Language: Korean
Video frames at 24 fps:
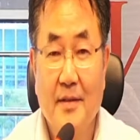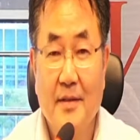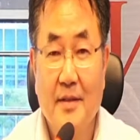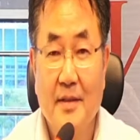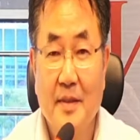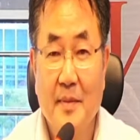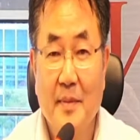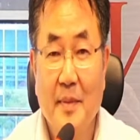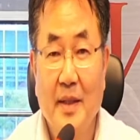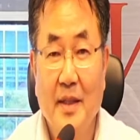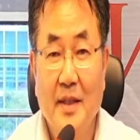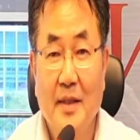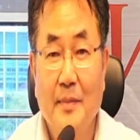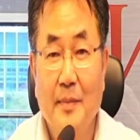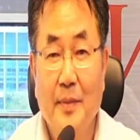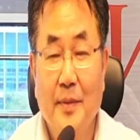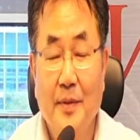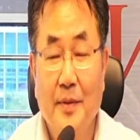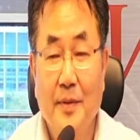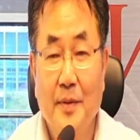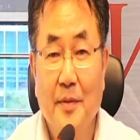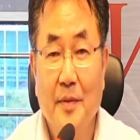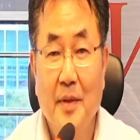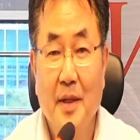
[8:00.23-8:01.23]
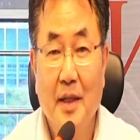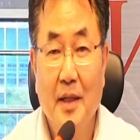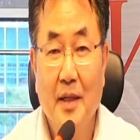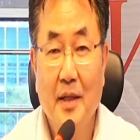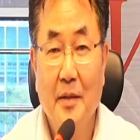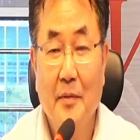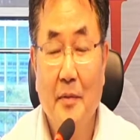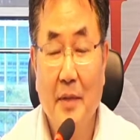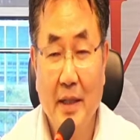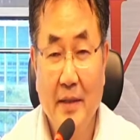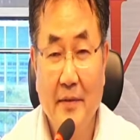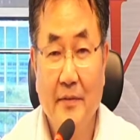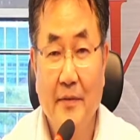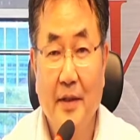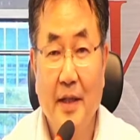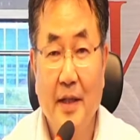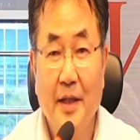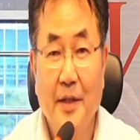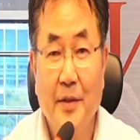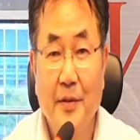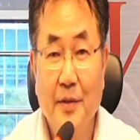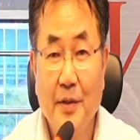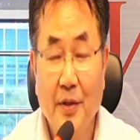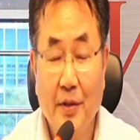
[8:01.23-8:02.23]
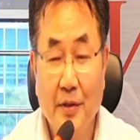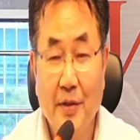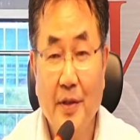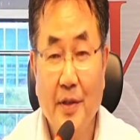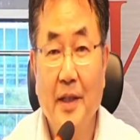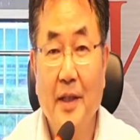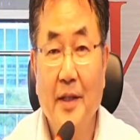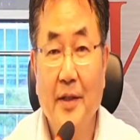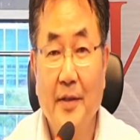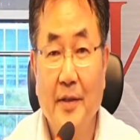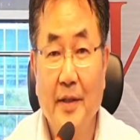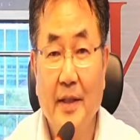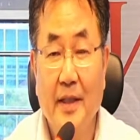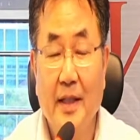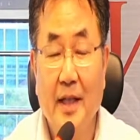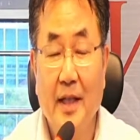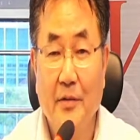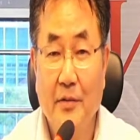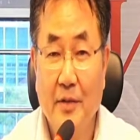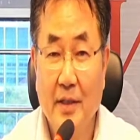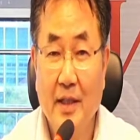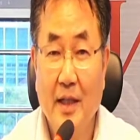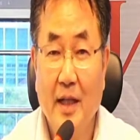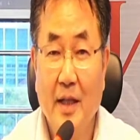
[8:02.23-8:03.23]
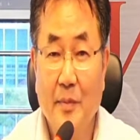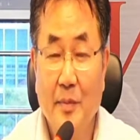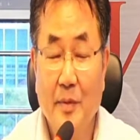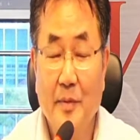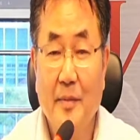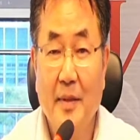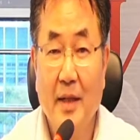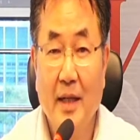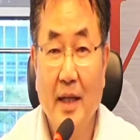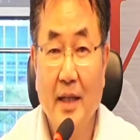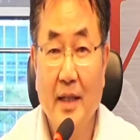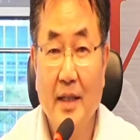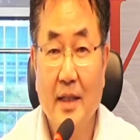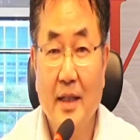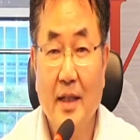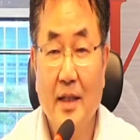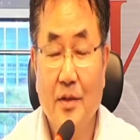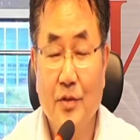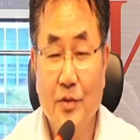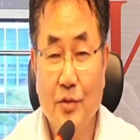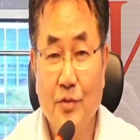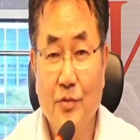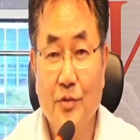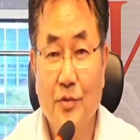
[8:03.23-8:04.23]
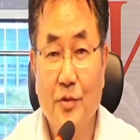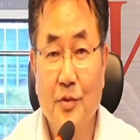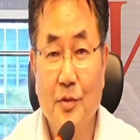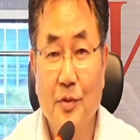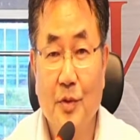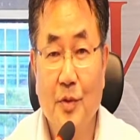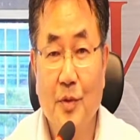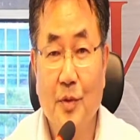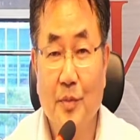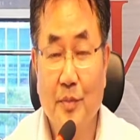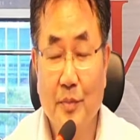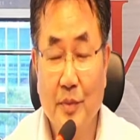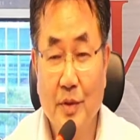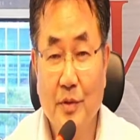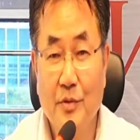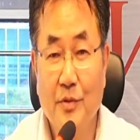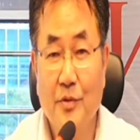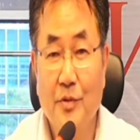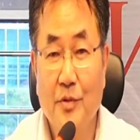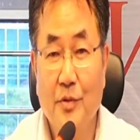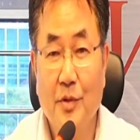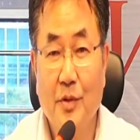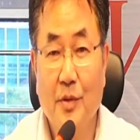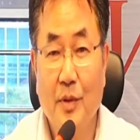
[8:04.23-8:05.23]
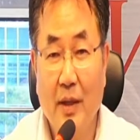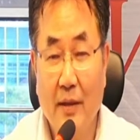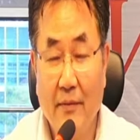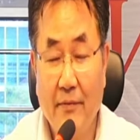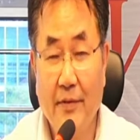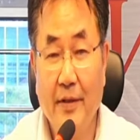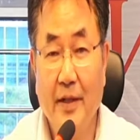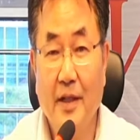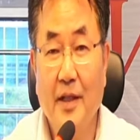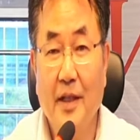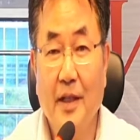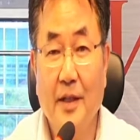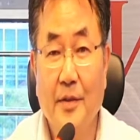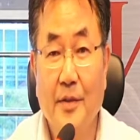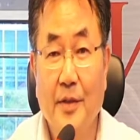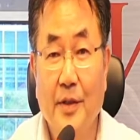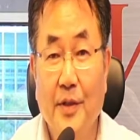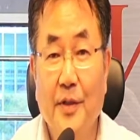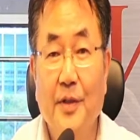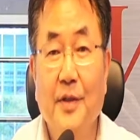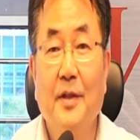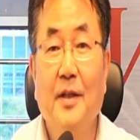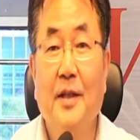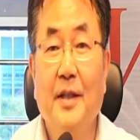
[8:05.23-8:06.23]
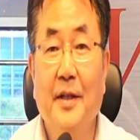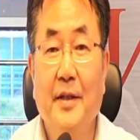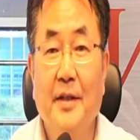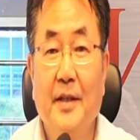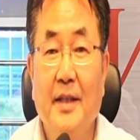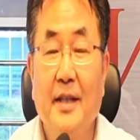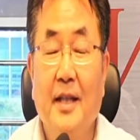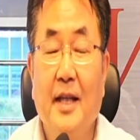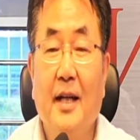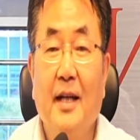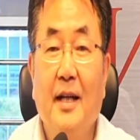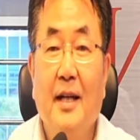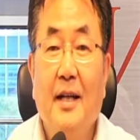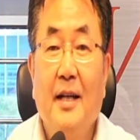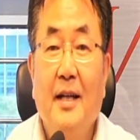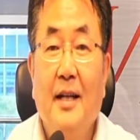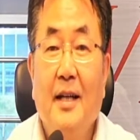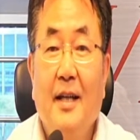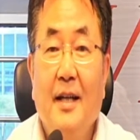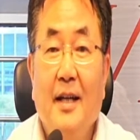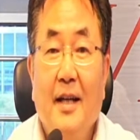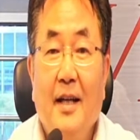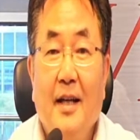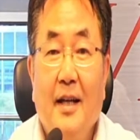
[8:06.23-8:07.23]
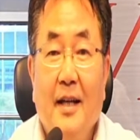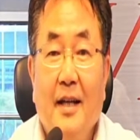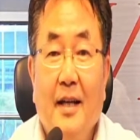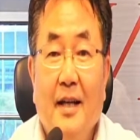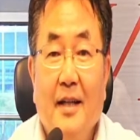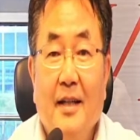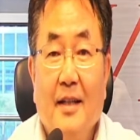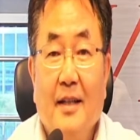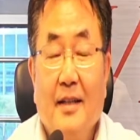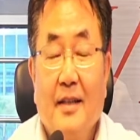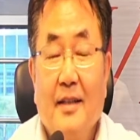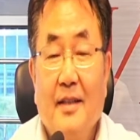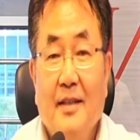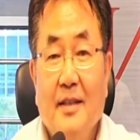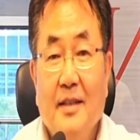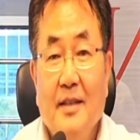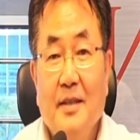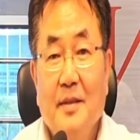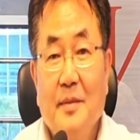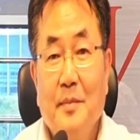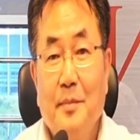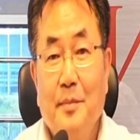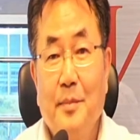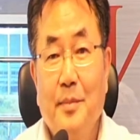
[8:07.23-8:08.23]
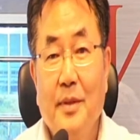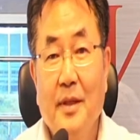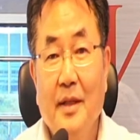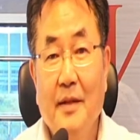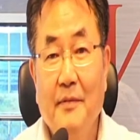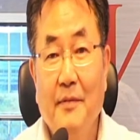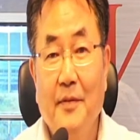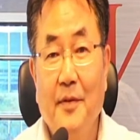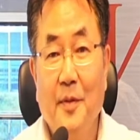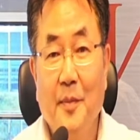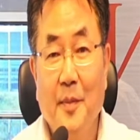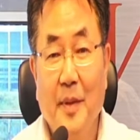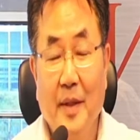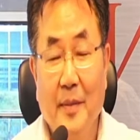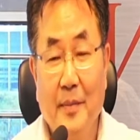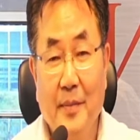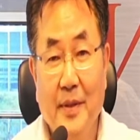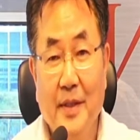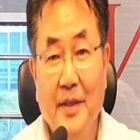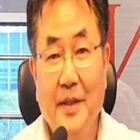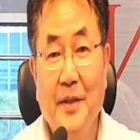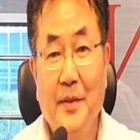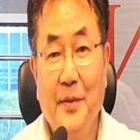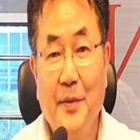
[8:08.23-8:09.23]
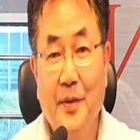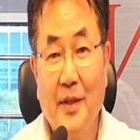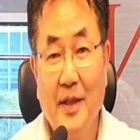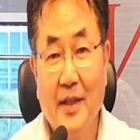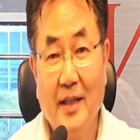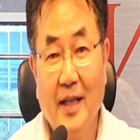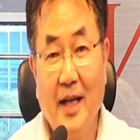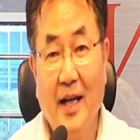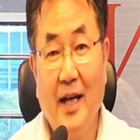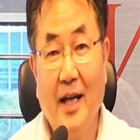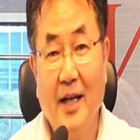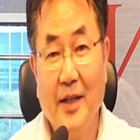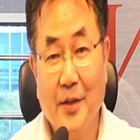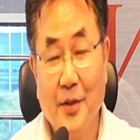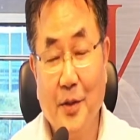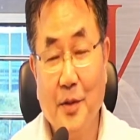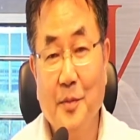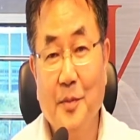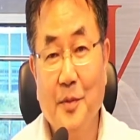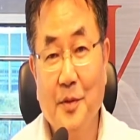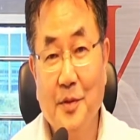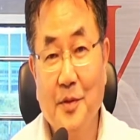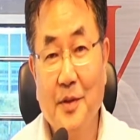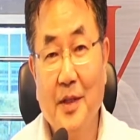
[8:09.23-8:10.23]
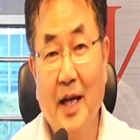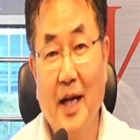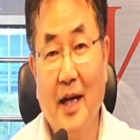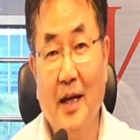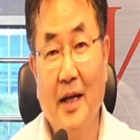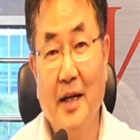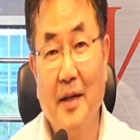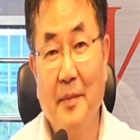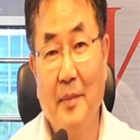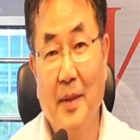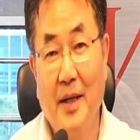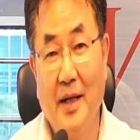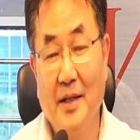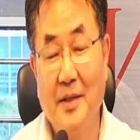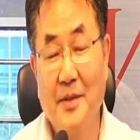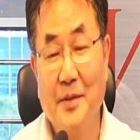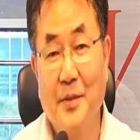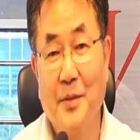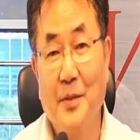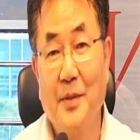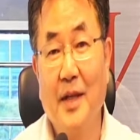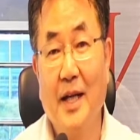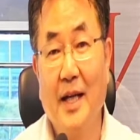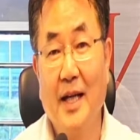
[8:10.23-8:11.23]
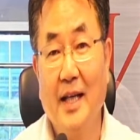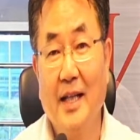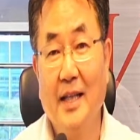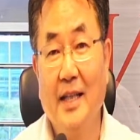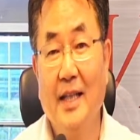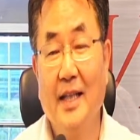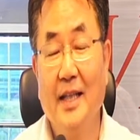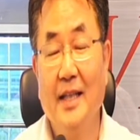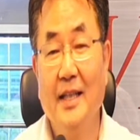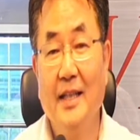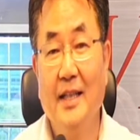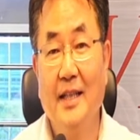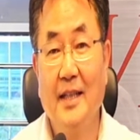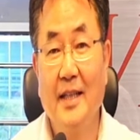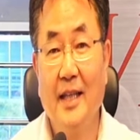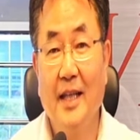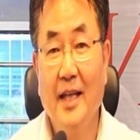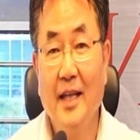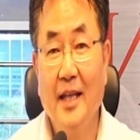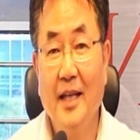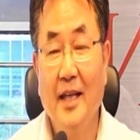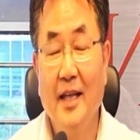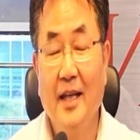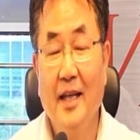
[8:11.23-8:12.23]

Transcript: 스마트폰과 와이파이로 연결되어 있다. 우리나라뿐만 아니라 중국도, 미국도, 아프리카도 연결되어 있다. 그 플랫폼에 비디오가 다 여러분도 가, 방송을 하게 돼 있는데